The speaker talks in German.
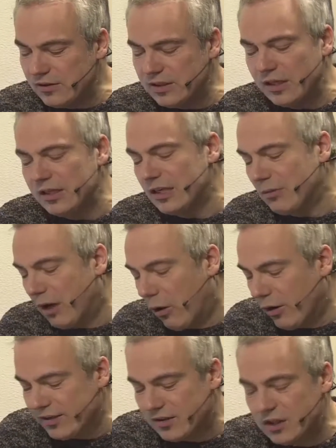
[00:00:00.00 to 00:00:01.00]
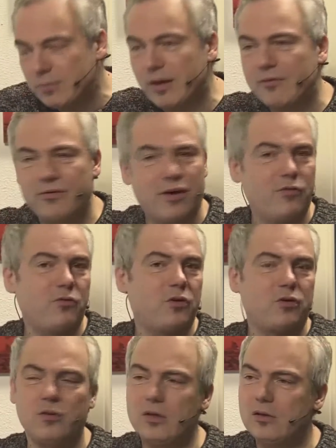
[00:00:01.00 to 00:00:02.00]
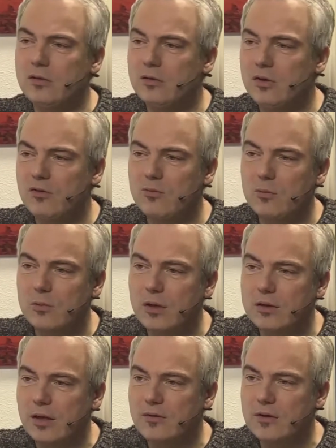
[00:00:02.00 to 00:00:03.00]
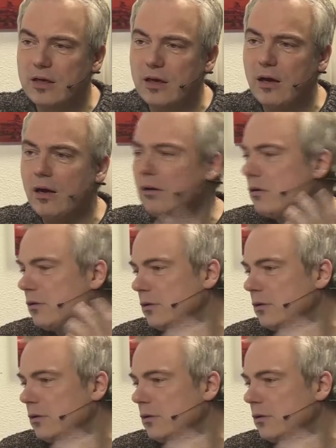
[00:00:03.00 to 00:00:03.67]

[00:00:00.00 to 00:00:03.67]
sicherlich aber auch jetzt nicht mein Favorite in, in diesem Monat, ganz klar.